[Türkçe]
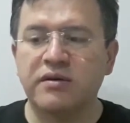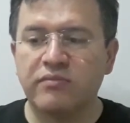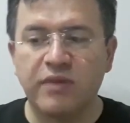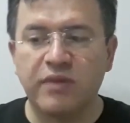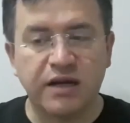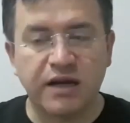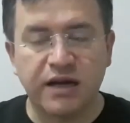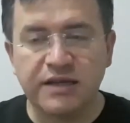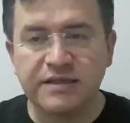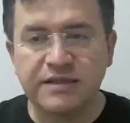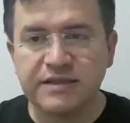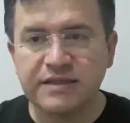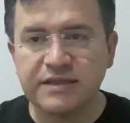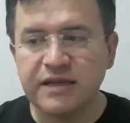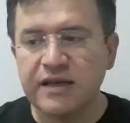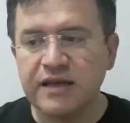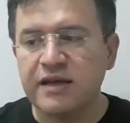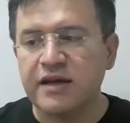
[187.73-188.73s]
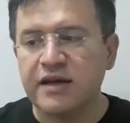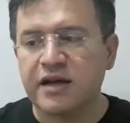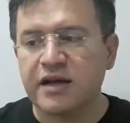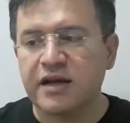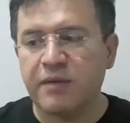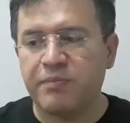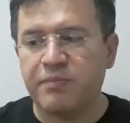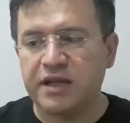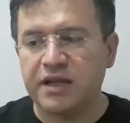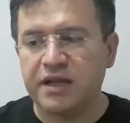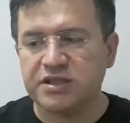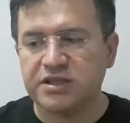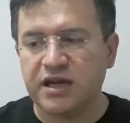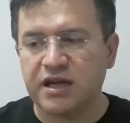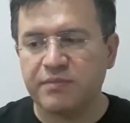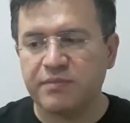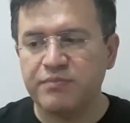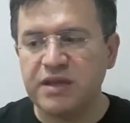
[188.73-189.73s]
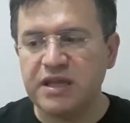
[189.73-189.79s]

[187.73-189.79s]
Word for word: makas kapanacak.